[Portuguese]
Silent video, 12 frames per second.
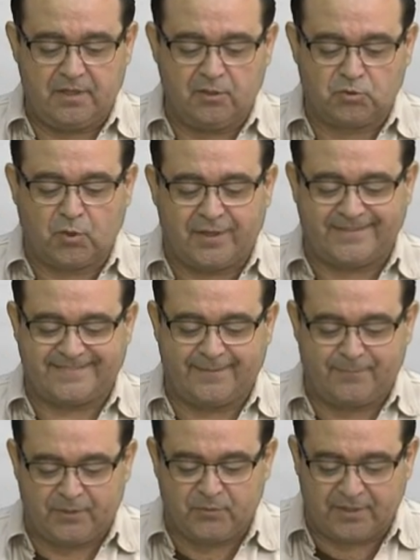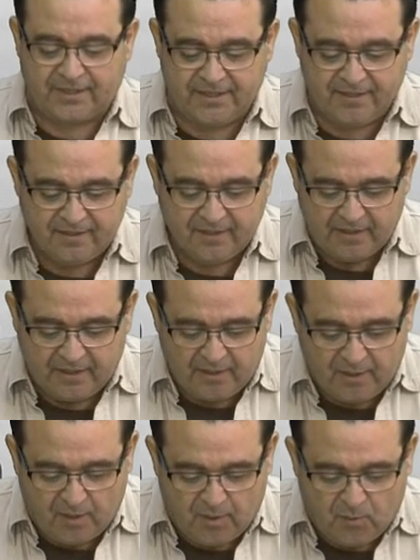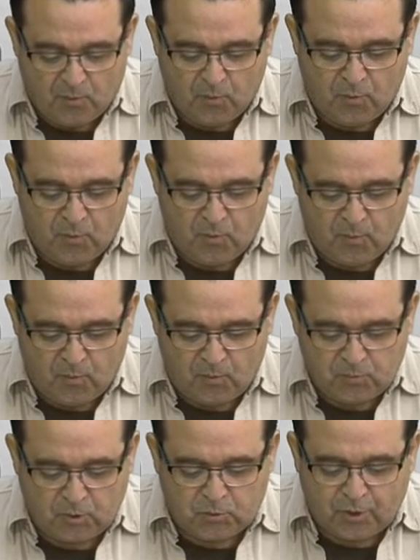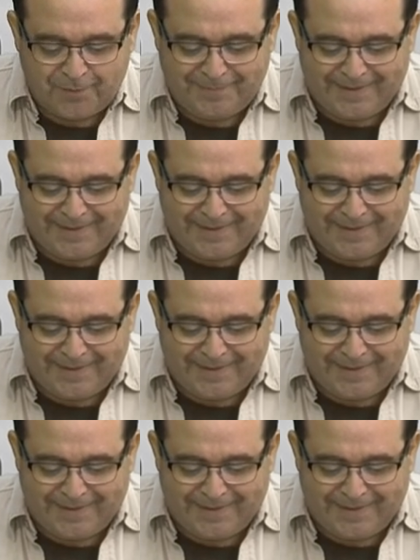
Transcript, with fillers: Eu estou recebendo aqui o Dr.